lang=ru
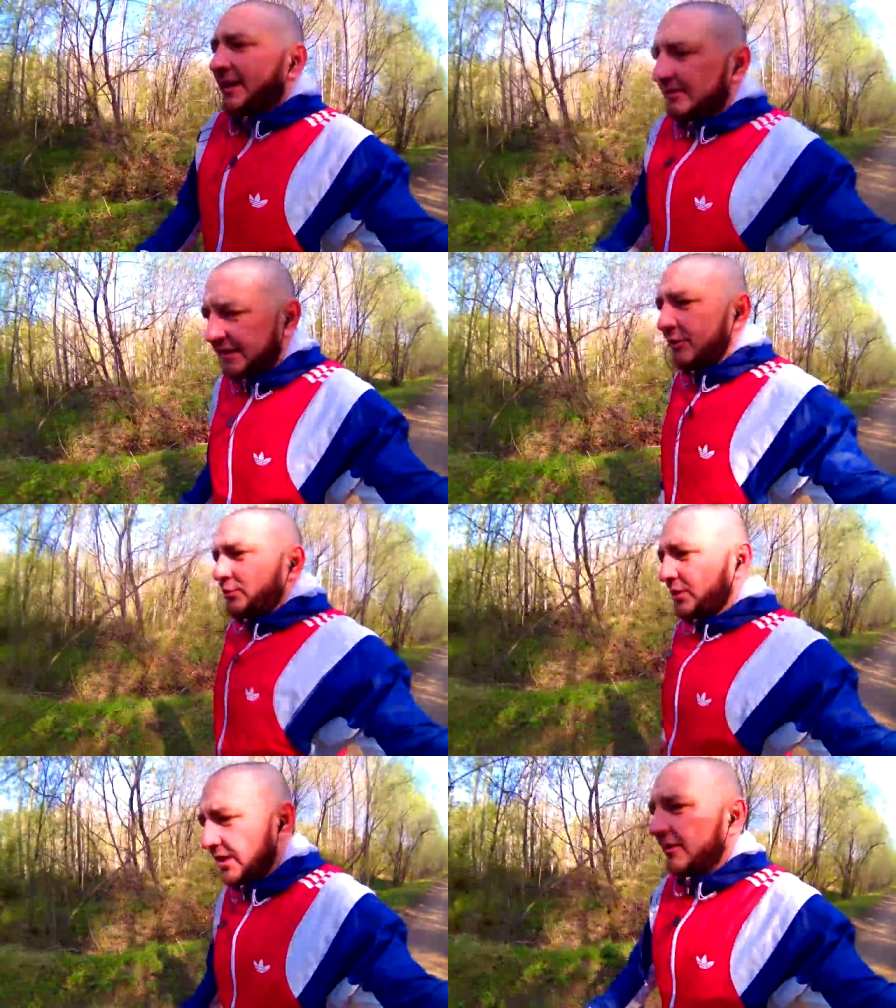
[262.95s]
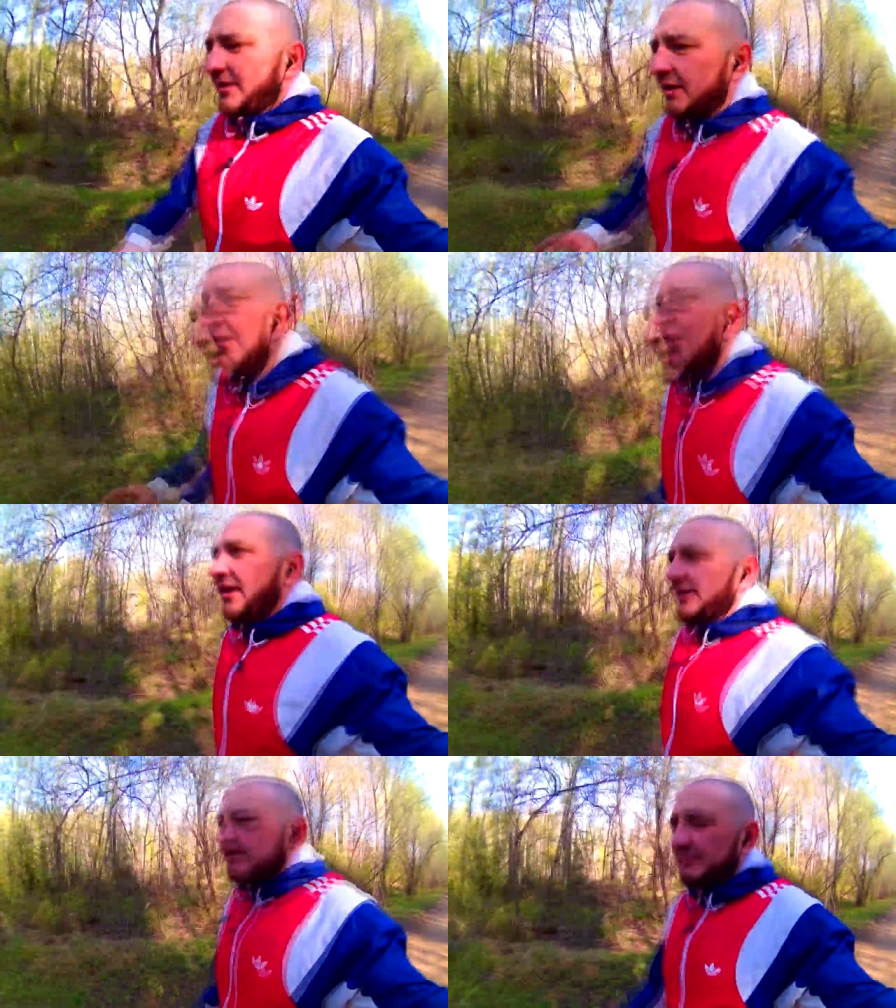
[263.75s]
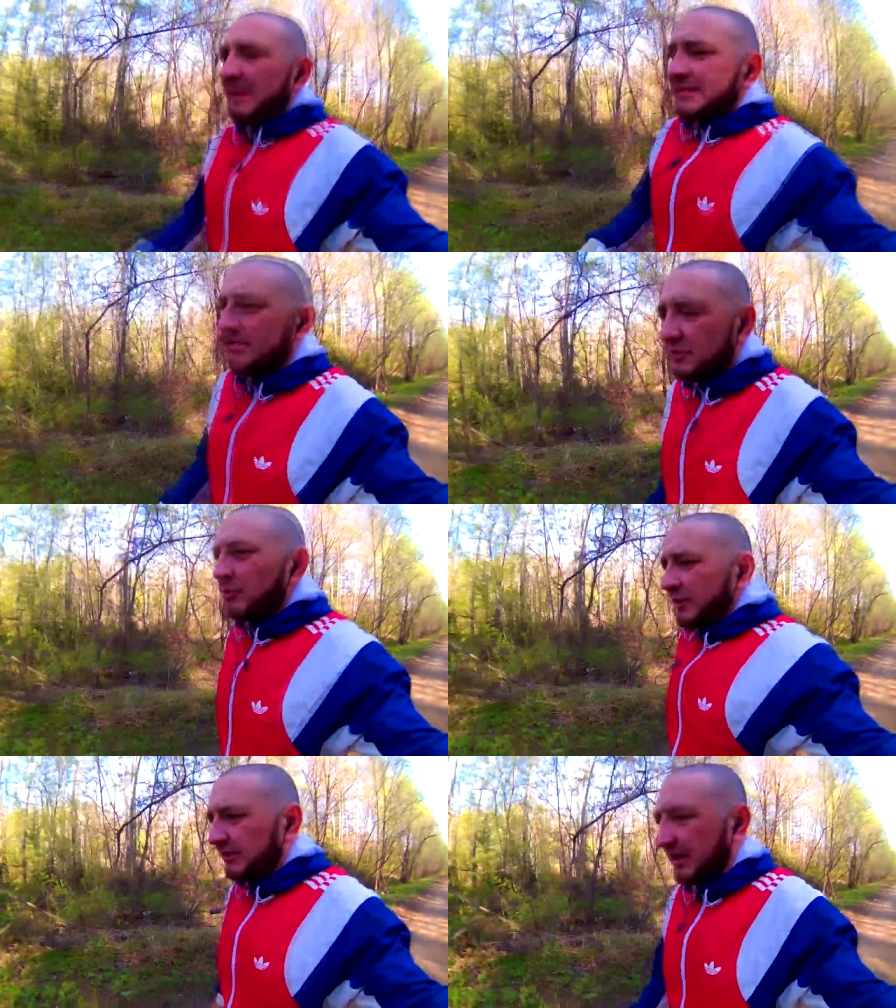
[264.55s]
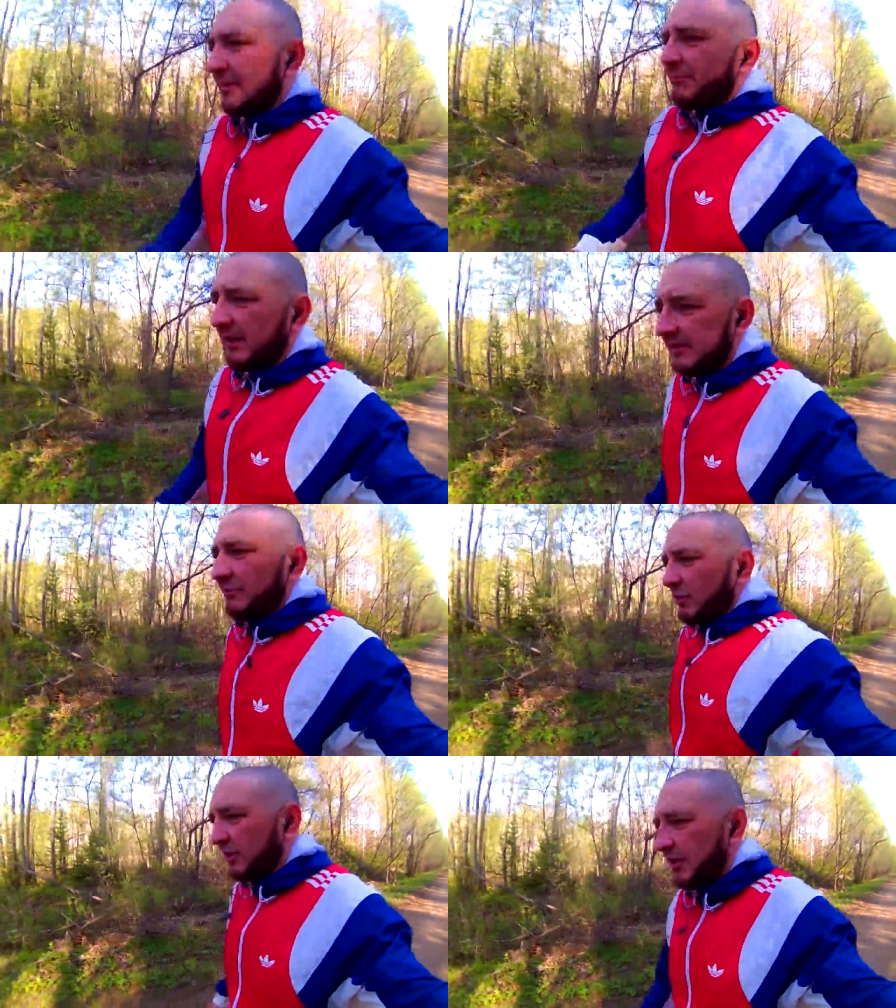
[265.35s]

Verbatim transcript: дают всплеск инсулина, поэтому